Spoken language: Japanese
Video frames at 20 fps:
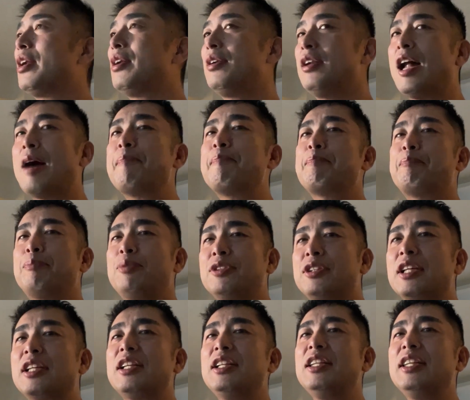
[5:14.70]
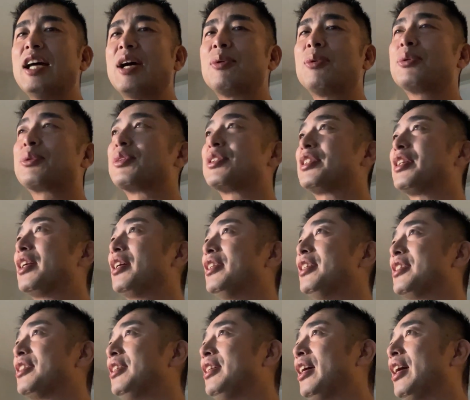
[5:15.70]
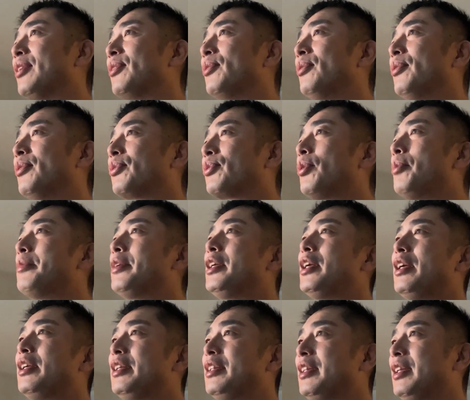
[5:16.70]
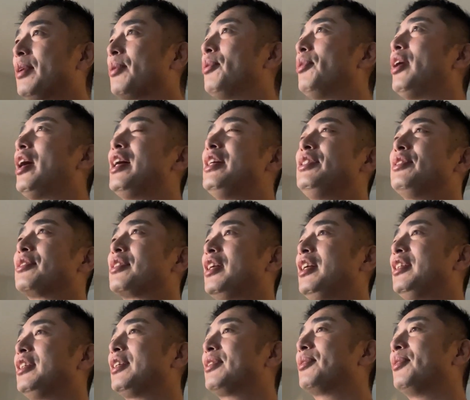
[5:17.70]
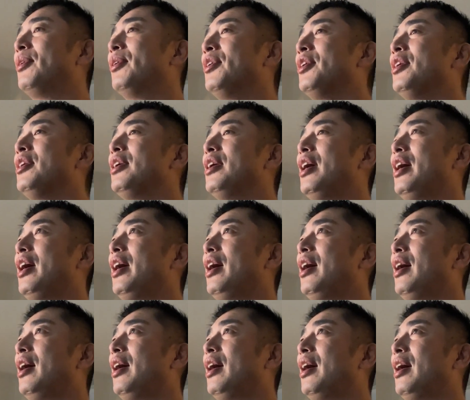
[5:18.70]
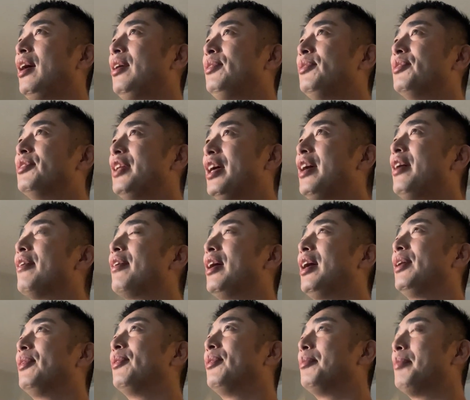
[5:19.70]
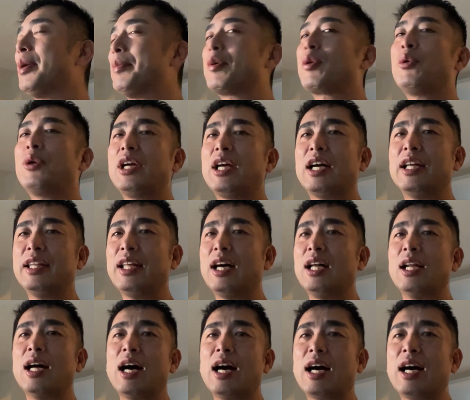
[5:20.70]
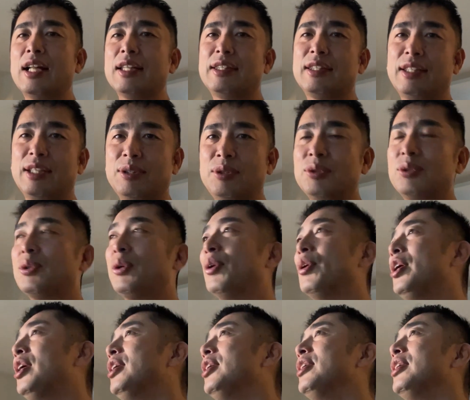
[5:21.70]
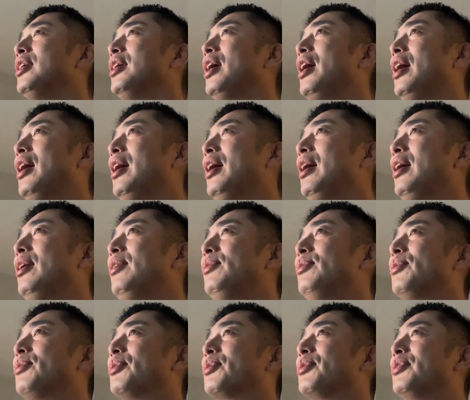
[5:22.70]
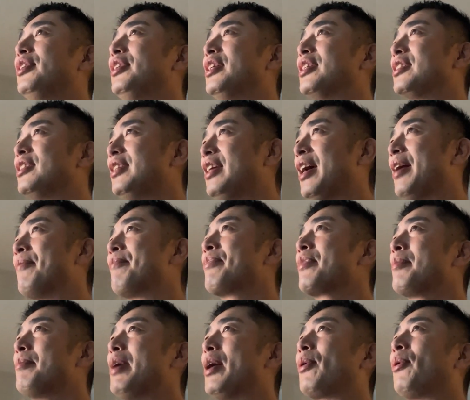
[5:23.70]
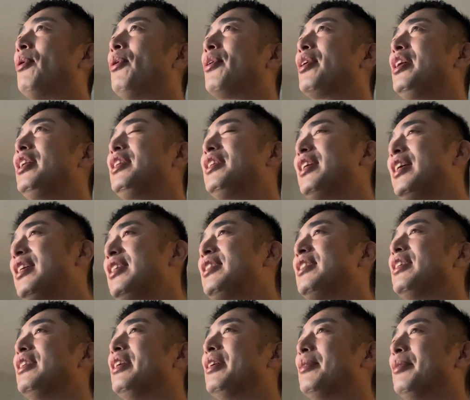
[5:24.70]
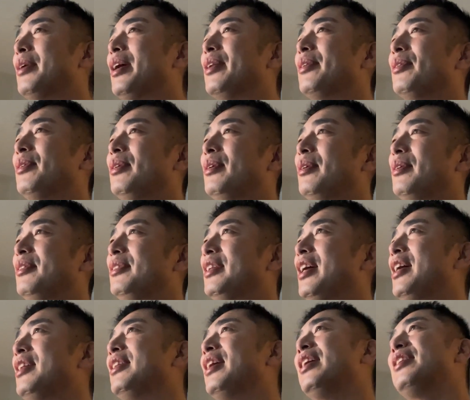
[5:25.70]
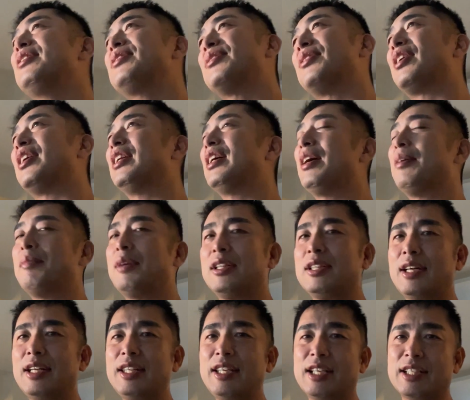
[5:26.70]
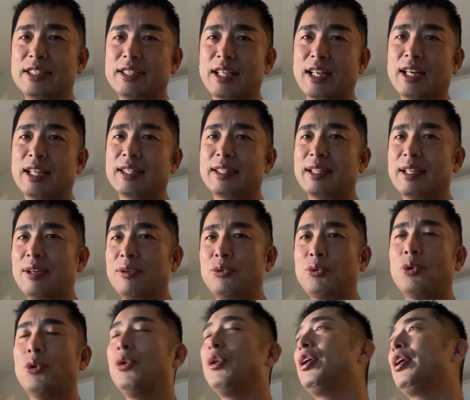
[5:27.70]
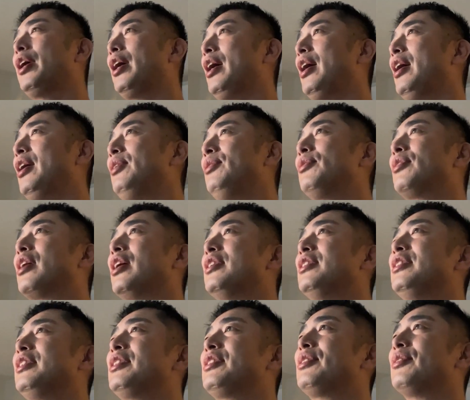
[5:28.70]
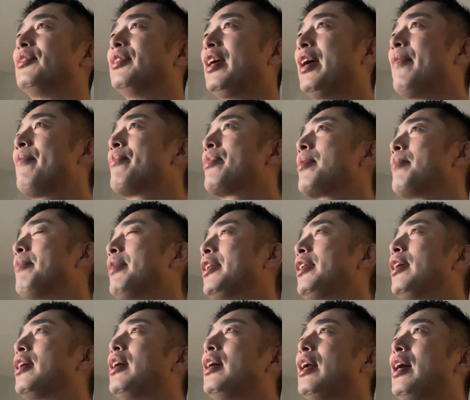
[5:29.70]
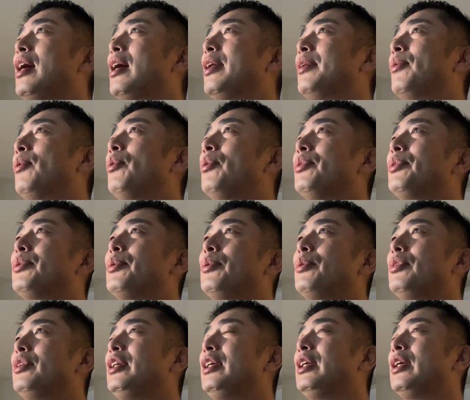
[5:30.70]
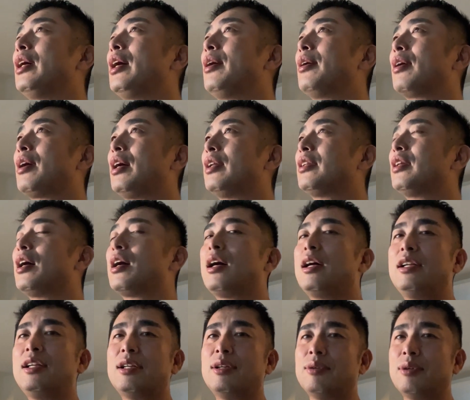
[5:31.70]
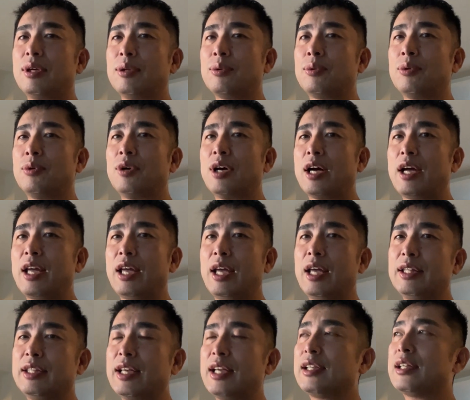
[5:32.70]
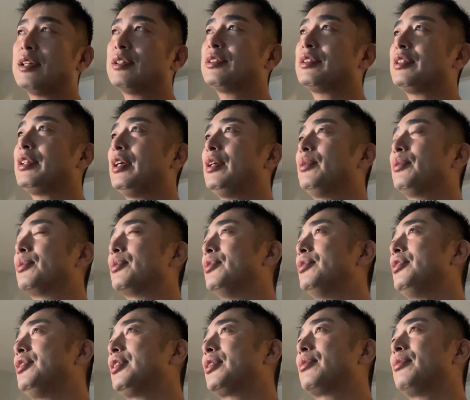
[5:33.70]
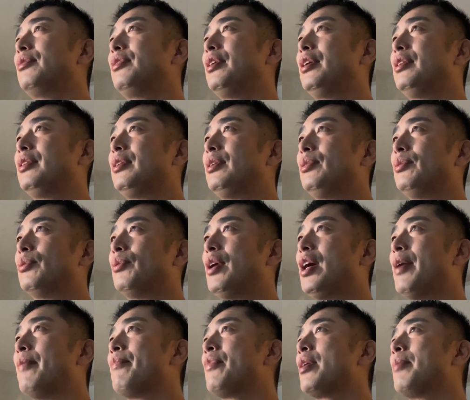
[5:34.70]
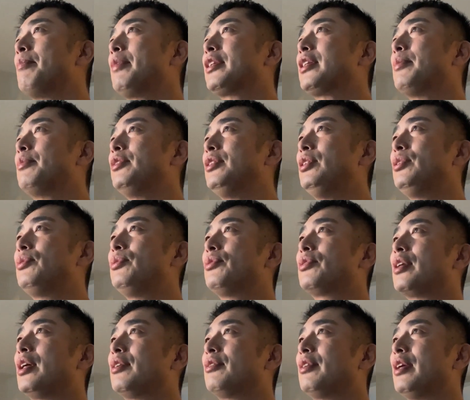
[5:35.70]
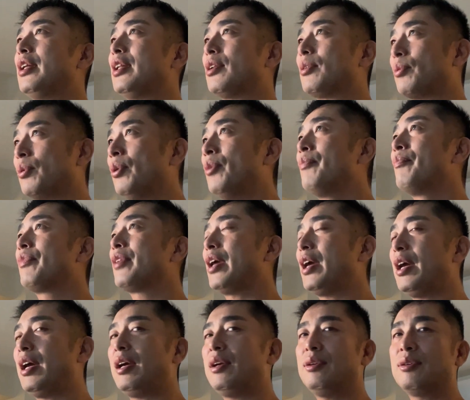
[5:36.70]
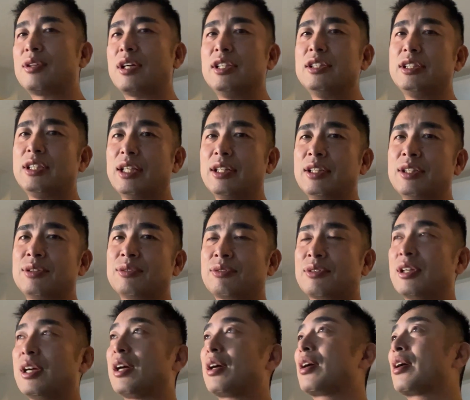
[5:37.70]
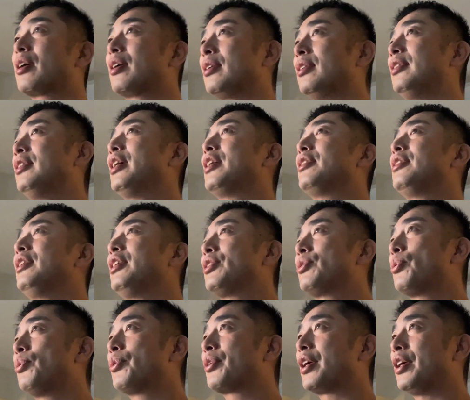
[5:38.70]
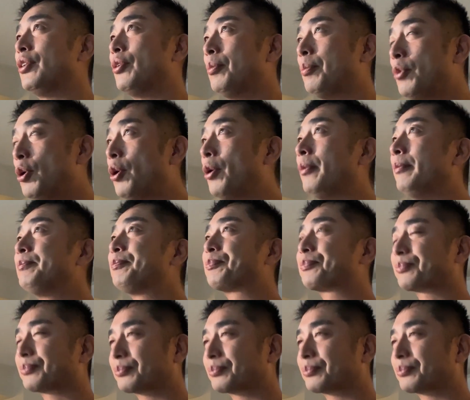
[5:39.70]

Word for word: ラップ的にやろうとしたらですねあの止められてこう排除されたというねあの、まあ、声がね上がっていると、いうことでですね、まあ、これに対してねあのうのかな、まあ、何がしたかったのという感じですよね。まあ、だからあの本当にあか彼らのあのほら、えー、大学生の軍事訓練というのは、まあ、多分2週間ぐらいだと、いう感じなんでしょうけだでしょうけども